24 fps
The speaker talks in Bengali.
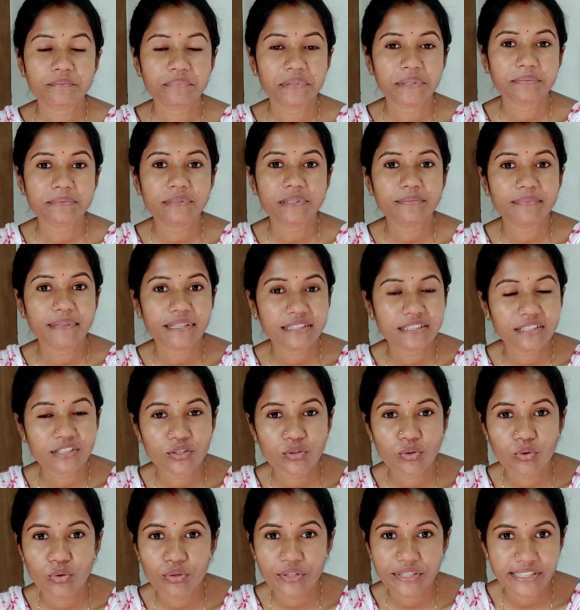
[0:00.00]
ফিফটি
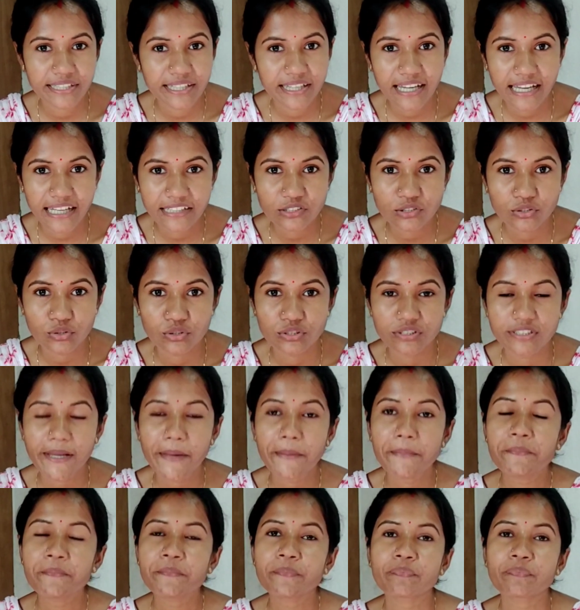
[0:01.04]
পার্সেন্ট লোক নিয়ে কাজ করতে
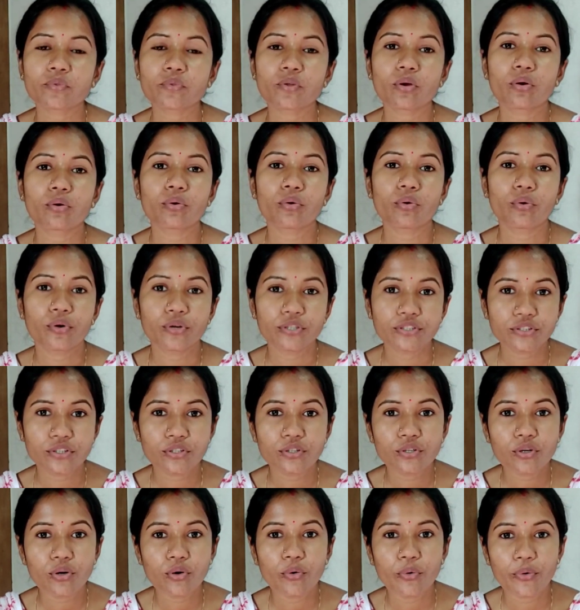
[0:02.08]
তো ওই
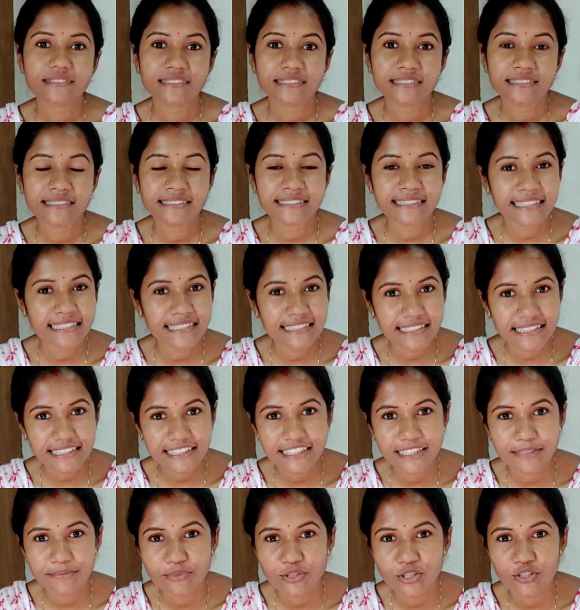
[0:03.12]
জন্য ও তিনটে
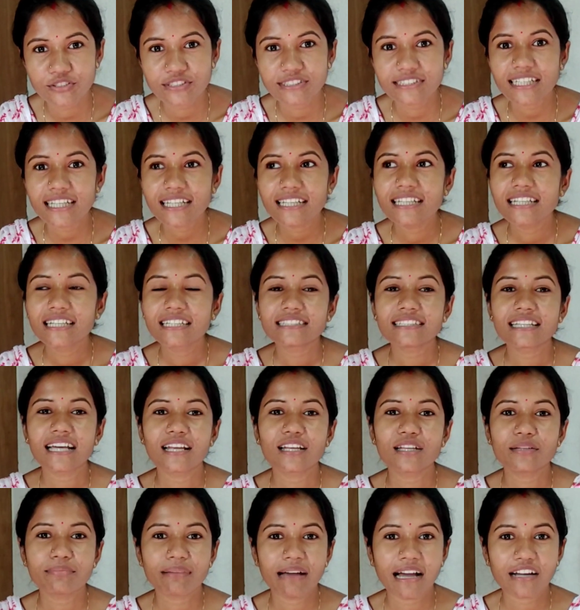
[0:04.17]
শিফট হচ্ছে
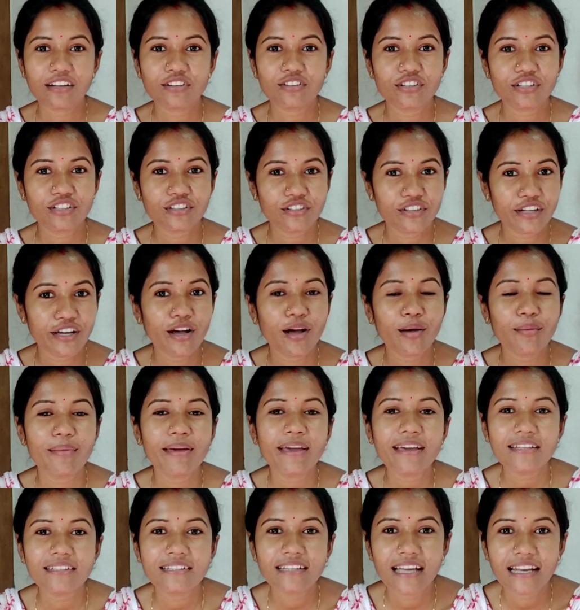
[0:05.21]
তাহলে ভাগ করে করে
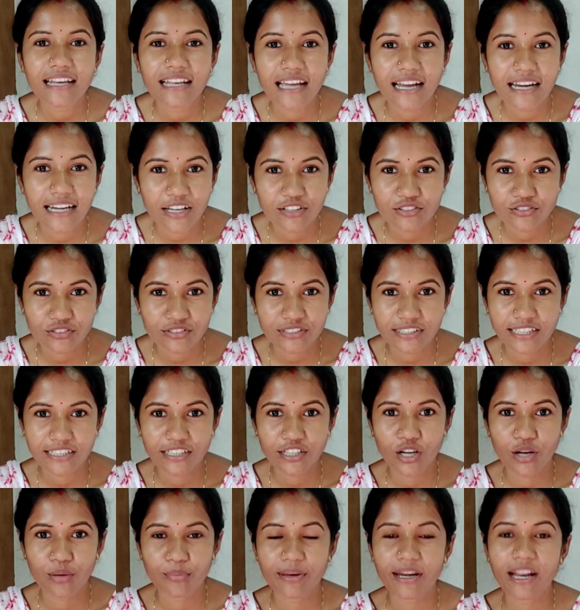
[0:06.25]
হবে তাহলে আর অতটা
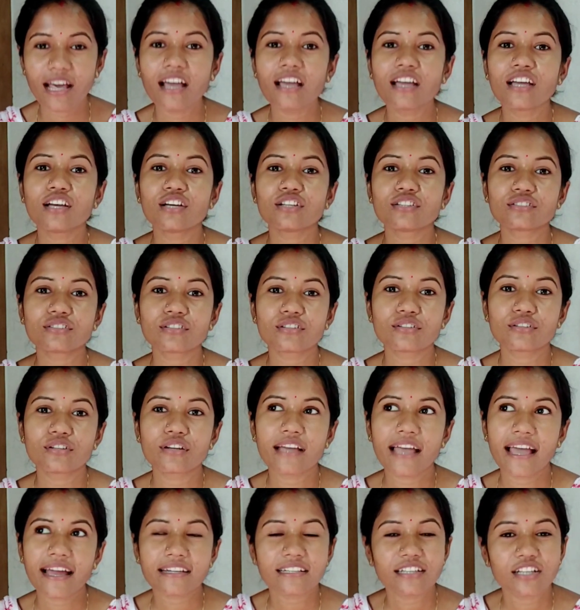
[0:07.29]
ইয়ে হবে না তো
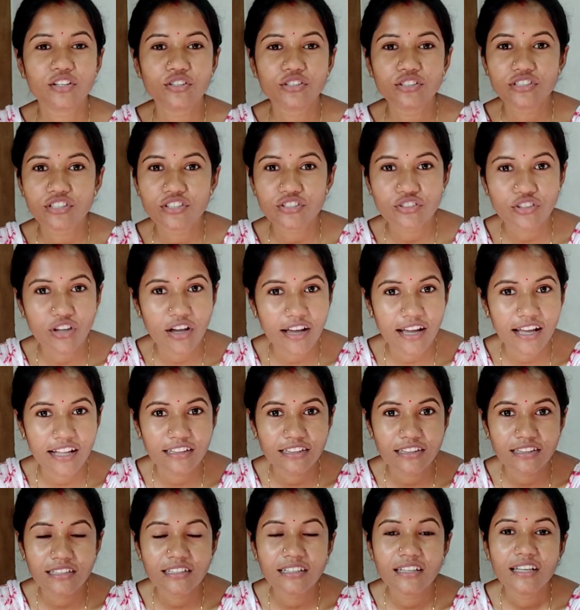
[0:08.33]
একটা হচ্ছে
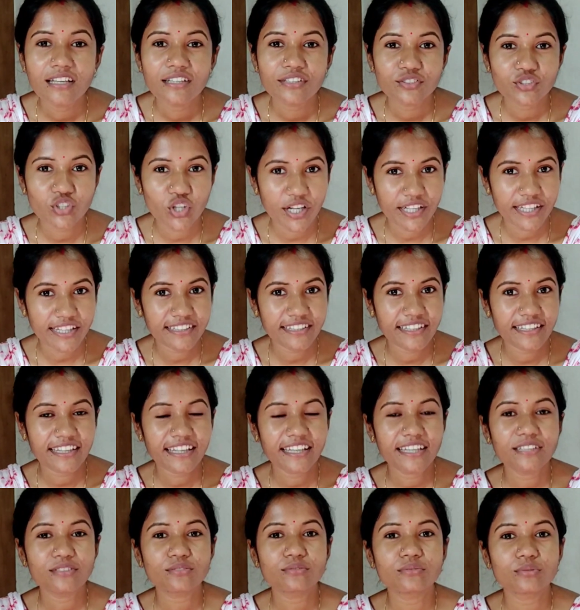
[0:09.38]
সকাল ছটা থেকে